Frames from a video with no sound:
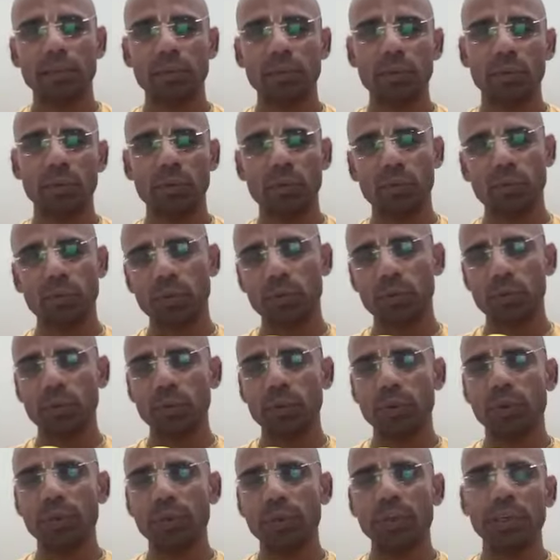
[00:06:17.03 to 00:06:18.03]
तो
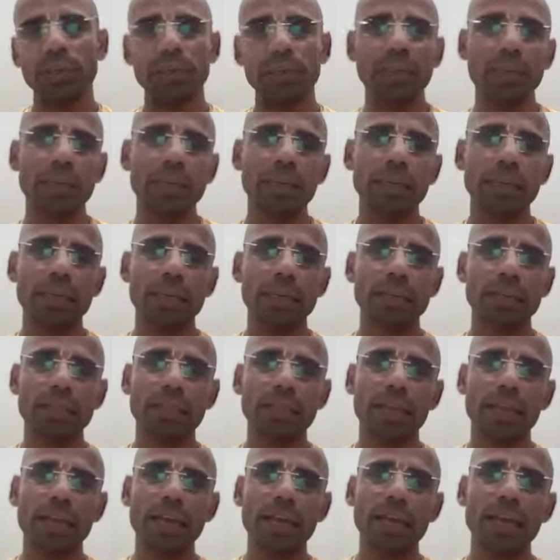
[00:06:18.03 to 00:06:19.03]
ये
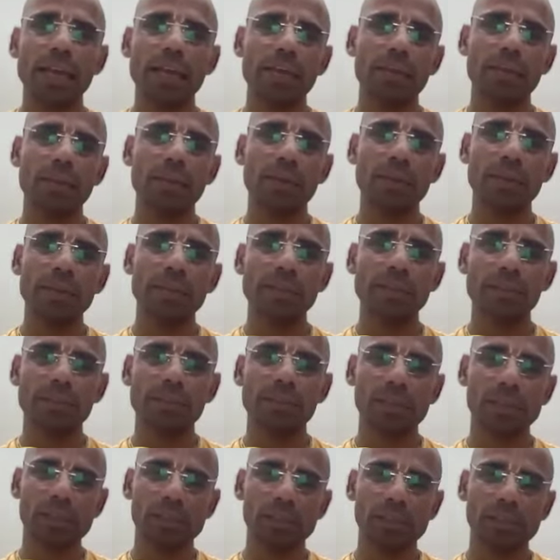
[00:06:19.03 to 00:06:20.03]
छह
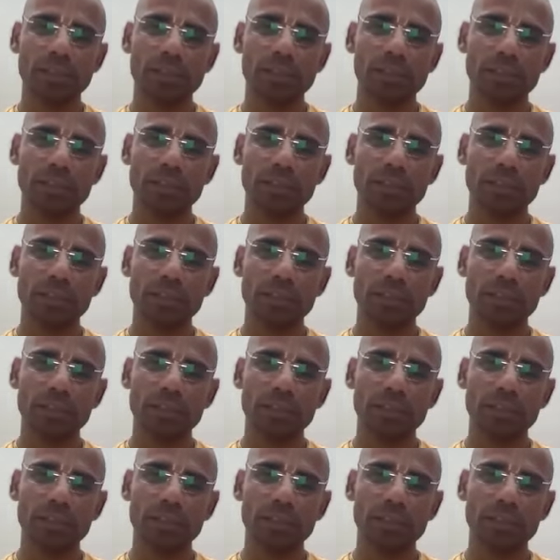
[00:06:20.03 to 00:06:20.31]
प्रिंसिपल्स